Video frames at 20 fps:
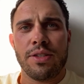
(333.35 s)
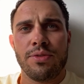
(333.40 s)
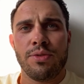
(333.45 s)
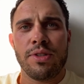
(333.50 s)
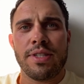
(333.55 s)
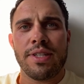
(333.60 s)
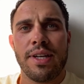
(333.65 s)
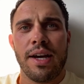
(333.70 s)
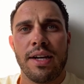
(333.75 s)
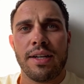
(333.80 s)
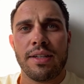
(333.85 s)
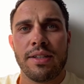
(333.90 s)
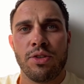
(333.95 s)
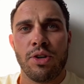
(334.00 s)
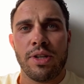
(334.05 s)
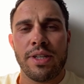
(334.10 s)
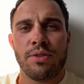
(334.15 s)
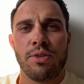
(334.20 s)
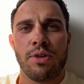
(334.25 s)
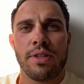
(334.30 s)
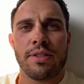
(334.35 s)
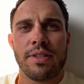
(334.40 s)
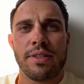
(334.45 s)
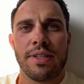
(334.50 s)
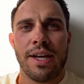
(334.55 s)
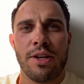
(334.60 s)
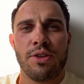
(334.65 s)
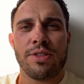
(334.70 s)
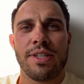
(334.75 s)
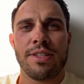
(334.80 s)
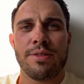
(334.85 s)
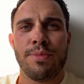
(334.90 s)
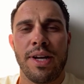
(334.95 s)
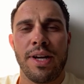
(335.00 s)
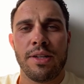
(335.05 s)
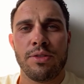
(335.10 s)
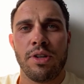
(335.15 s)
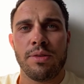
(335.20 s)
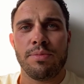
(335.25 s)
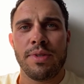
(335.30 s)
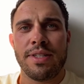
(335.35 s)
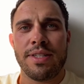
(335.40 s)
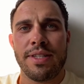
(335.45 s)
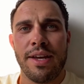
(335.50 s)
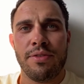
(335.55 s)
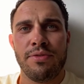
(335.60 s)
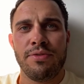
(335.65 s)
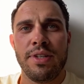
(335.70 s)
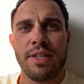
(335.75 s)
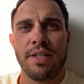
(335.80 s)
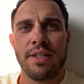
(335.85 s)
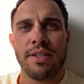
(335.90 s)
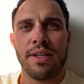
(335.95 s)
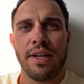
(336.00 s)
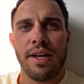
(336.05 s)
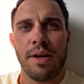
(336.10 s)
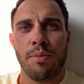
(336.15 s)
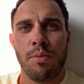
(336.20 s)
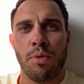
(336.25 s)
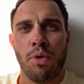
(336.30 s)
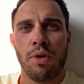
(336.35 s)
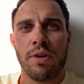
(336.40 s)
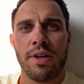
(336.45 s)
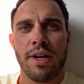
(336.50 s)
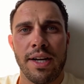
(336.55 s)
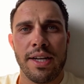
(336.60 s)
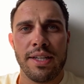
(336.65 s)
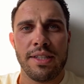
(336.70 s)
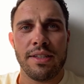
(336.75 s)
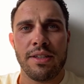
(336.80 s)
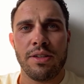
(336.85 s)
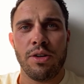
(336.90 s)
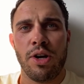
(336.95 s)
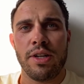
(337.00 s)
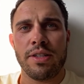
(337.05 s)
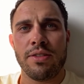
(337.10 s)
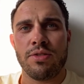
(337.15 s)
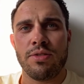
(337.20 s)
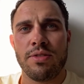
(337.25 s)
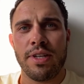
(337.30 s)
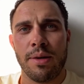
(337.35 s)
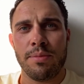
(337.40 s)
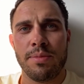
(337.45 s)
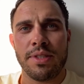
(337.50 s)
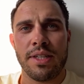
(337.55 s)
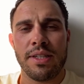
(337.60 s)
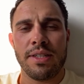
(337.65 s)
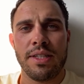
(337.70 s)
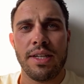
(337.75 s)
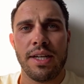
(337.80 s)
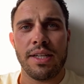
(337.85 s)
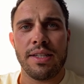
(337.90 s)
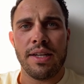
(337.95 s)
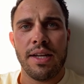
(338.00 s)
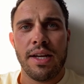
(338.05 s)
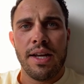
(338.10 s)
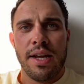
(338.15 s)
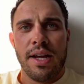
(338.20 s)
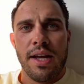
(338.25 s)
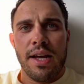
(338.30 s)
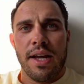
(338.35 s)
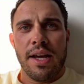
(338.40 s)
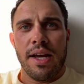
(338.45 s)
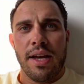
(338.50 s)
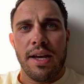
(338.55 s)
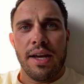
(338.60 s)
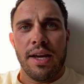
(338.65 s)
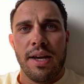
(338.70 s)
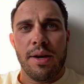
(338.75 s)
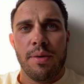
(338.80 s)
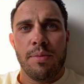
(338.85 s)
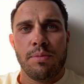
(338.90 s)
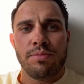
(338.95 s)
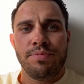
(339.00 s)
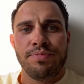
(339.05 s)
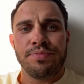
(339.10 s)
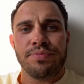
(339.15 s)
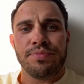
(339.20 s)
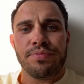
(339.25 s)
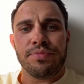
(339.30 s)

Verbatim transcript: Ich würde sagen, dort, dort, dadurch, dass man halt dort mit sehr vielen ähm, hochkarätigen Leuten zusammen trainiert ähm,